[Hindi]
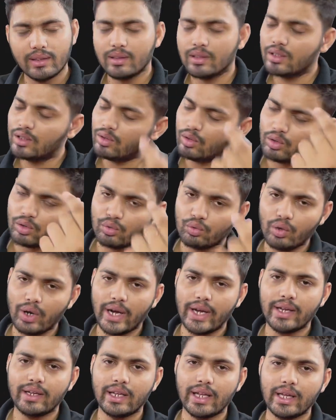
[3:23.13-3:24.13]
और वो
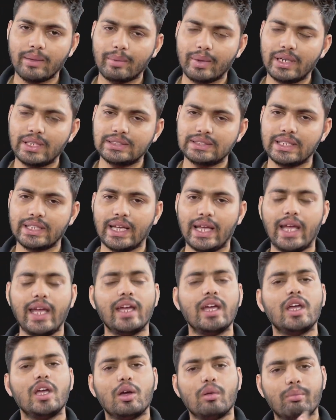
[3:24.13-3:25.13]
आए एक पेरेंट से क्या है
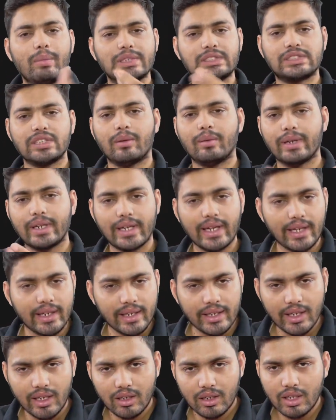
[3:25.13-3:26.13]
बच्चा बन गया
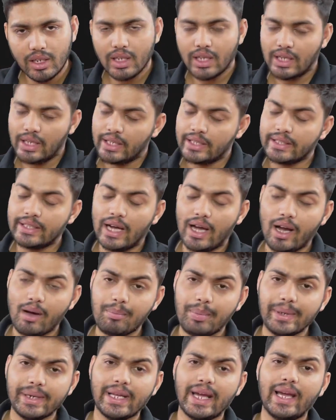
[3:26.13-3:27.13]
नया यहां
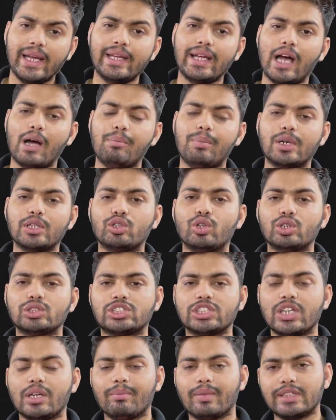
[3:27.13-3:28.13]
पर क्या है यहां पर दो
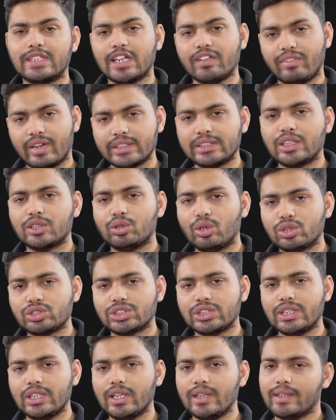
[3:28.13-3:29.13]
चाहिए मदर फादर दो
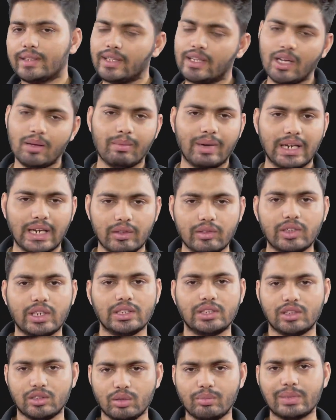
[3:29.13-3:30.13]
चाहिए ठीक है मानव के
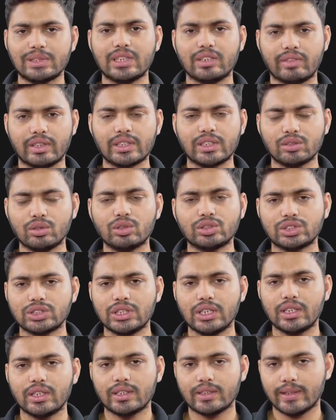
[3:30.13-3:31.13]
अंदर तो मदर फादर दो
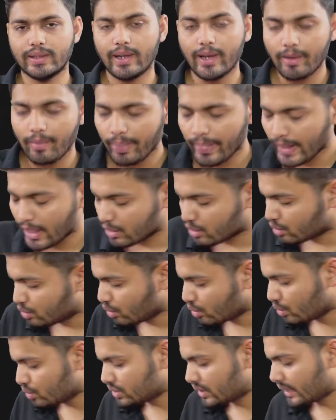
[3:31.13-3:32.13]
चाहिए ठीक है तो
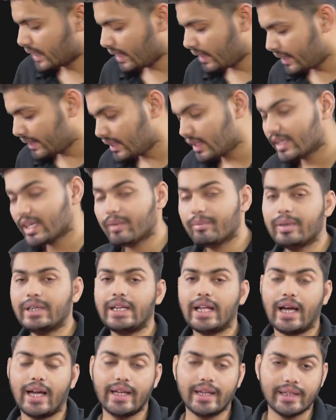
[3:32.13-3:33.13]
दोनों से क्या आएंगे गेमिट
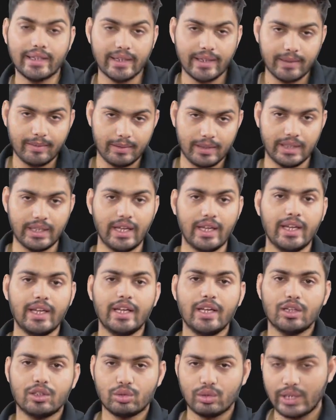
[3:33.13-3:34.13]
आएंगे ठीक है
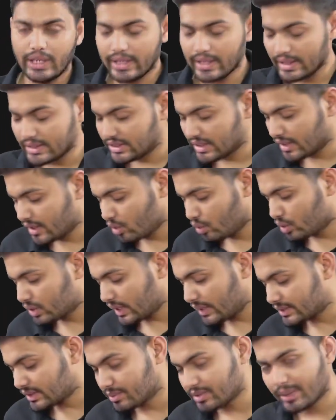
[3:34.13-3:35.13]
तो लैंगिक जनन होता
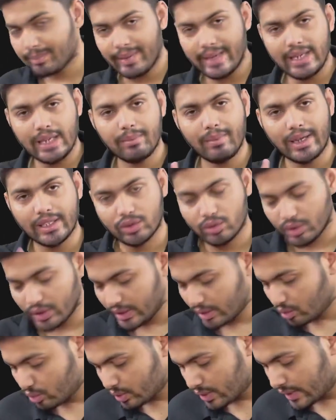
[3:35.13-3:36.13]
है सबसे पहली बात तो ये
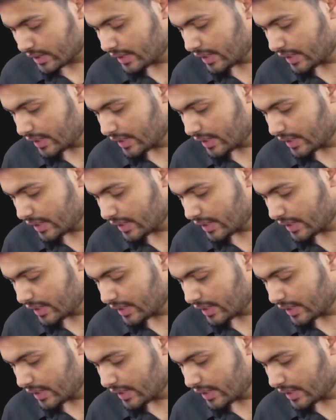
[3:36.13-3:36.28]
हो गई